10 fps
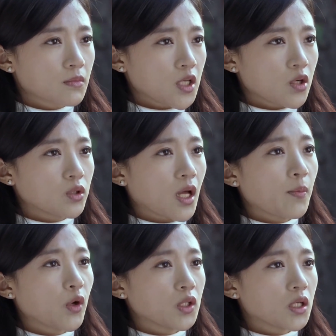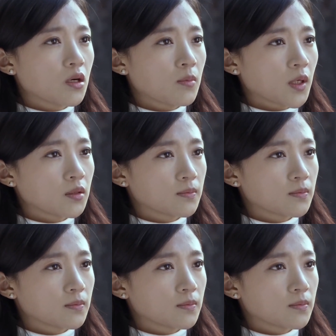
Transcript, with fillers: 是我男朋友的哥们儿。